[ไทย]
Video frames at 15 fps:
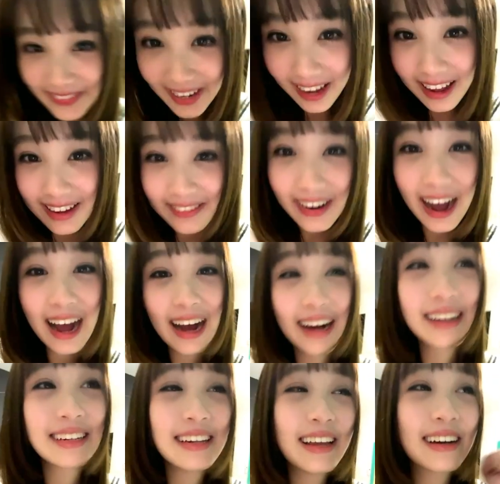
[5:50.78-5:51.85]
มีอะไรบ้าง
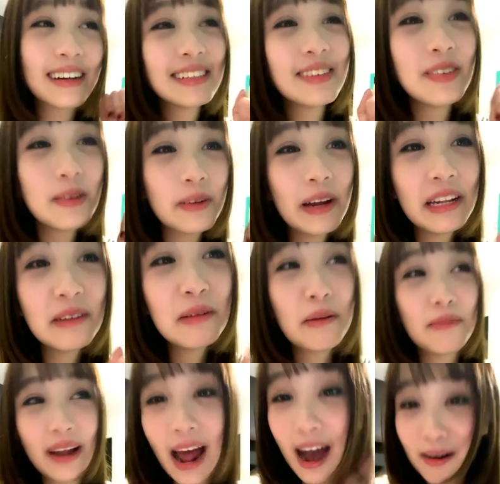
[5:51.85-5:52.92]
แล้วก็จะมีประเภทที่แบ
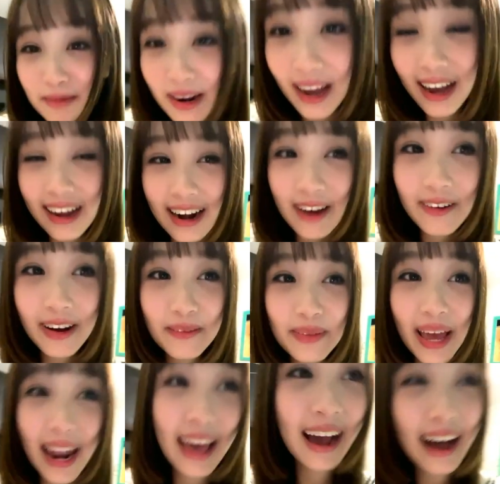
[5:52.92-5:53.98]
บมาถามนะข้างหน้าว่า
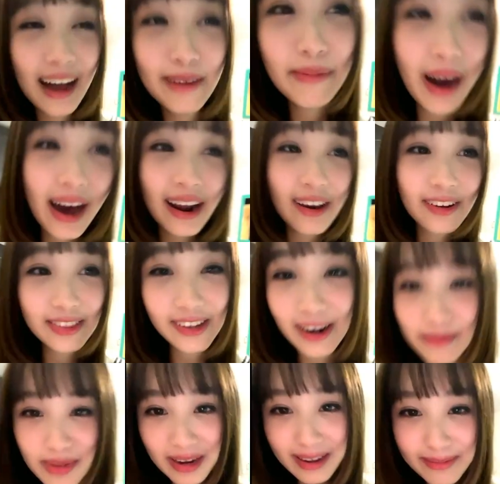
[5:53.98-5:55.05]
มีอะไรขายบ้างแล้วก็ต้อง
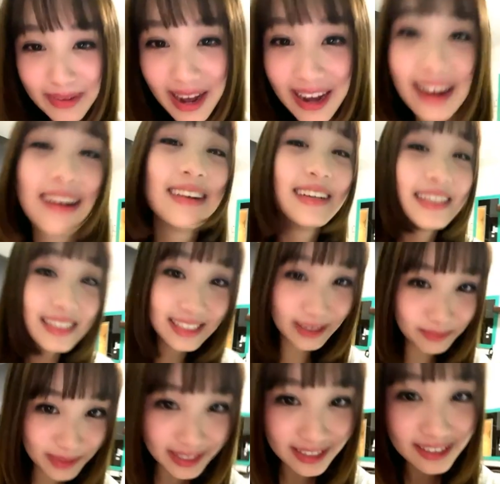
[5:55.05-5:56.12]
ทำยังไงบ้างเส
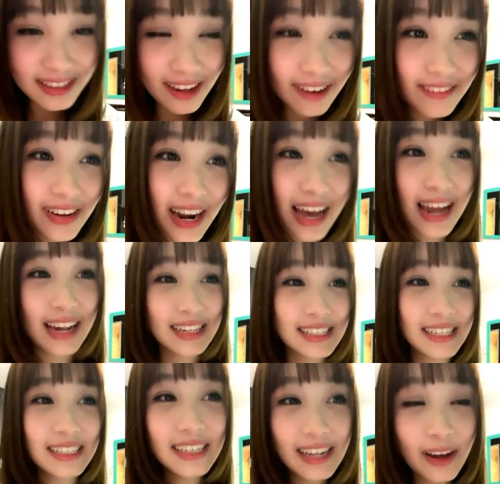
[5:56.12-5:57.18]
มอตลอดเวลาหลัง
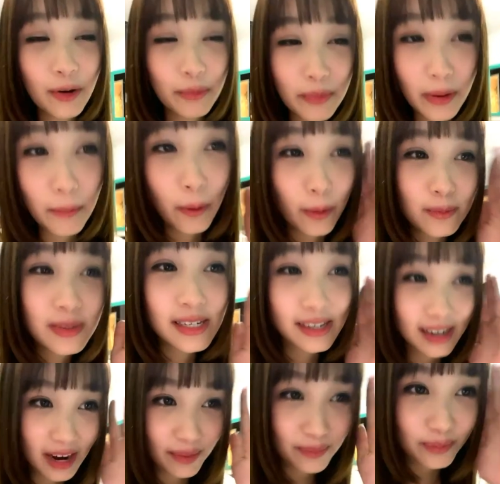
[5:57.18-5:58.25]
จากที่เราไปพบเจ
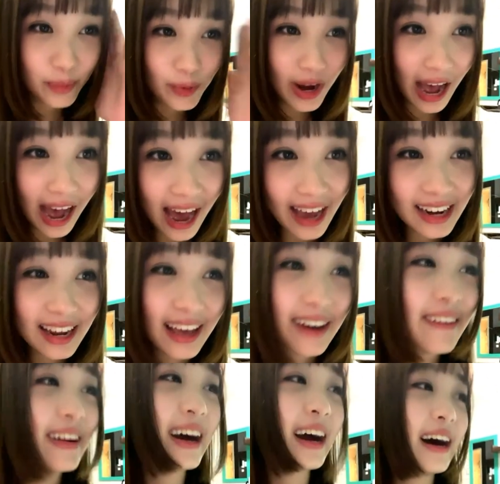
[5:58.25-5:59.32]
อกับบูธอาร์ตแล้
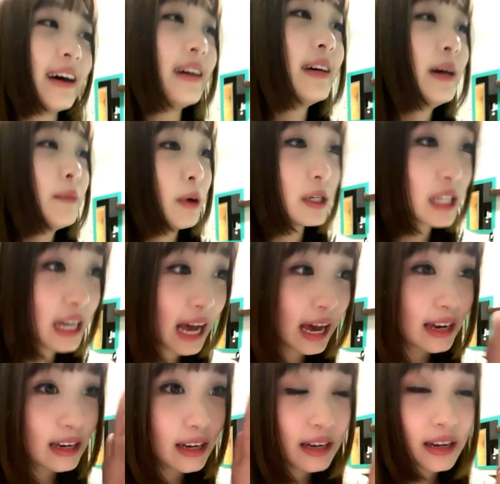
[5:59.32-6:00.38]
วนะคะเพราะฉะ
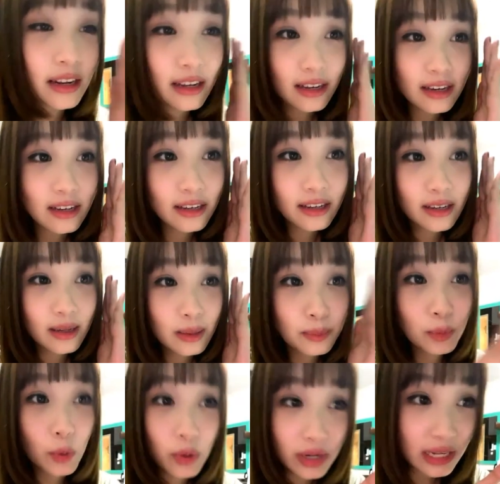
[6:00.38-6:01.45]
นั้น
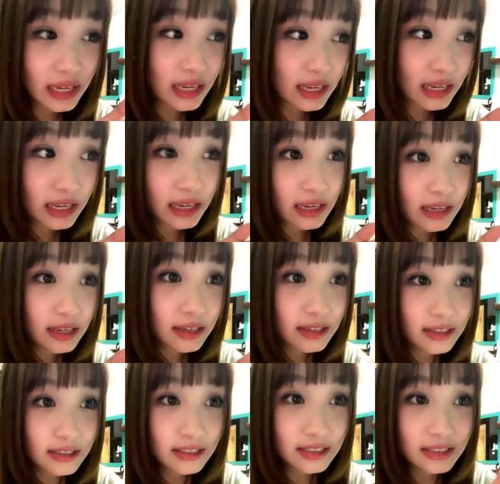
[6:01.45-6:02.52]
บูธนี้
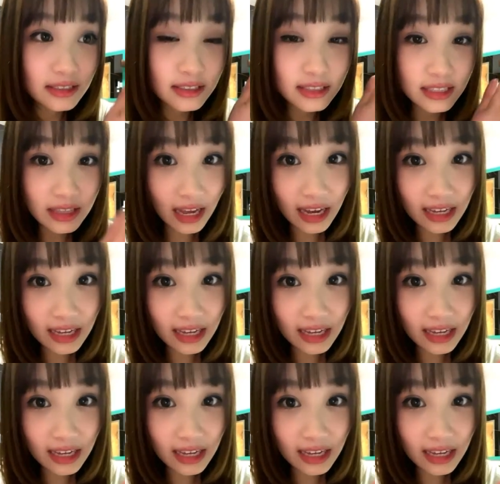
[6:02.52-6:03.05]
สิตา